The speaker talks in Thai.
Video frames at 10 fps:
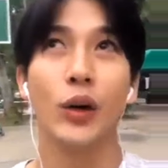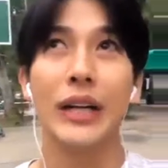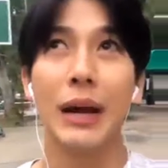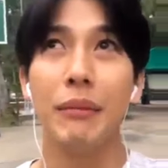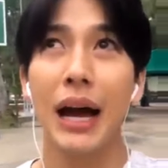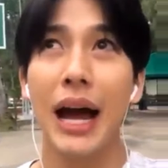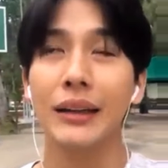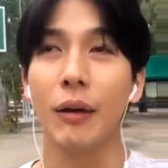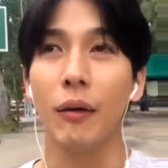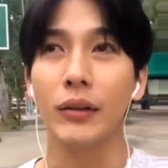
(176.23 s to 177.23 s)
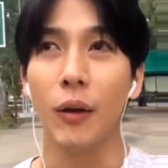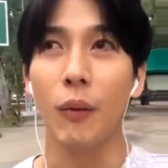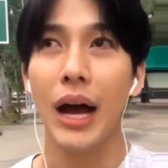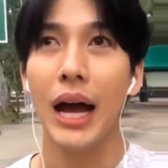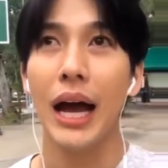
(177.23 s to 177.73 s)
กดดันมากแต่
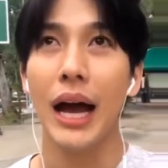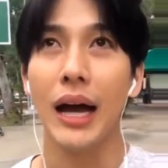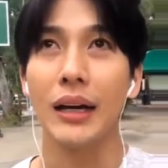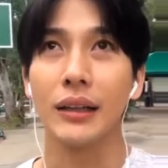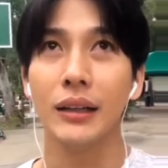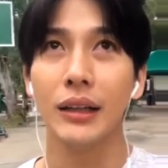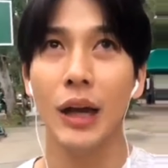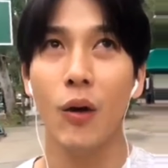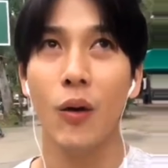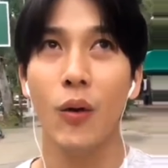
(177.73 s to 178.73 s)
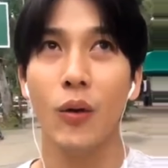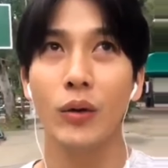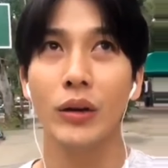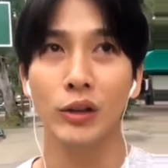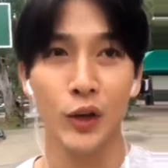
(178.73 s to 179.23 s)
แต่ว่าคือเรา
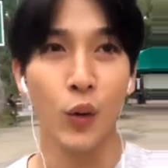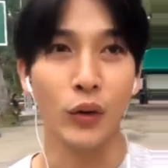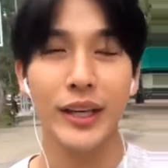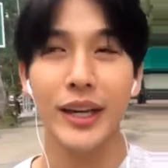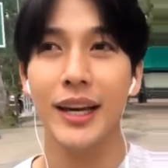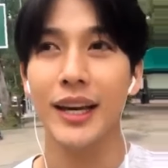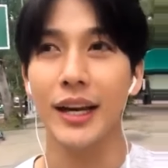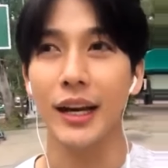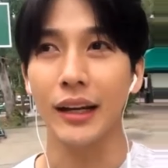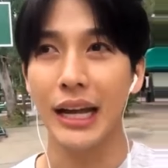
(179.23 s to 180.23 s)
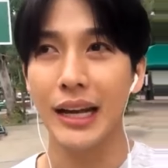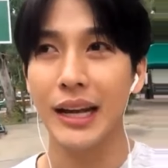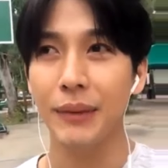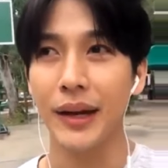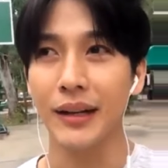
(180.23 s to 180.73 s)
เราสนุกที่ได้
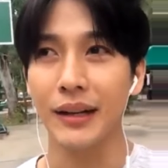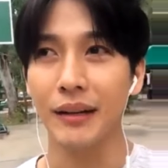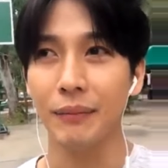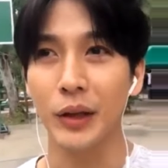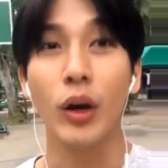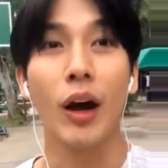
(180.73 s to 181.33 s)
เล่นเป็นเป็น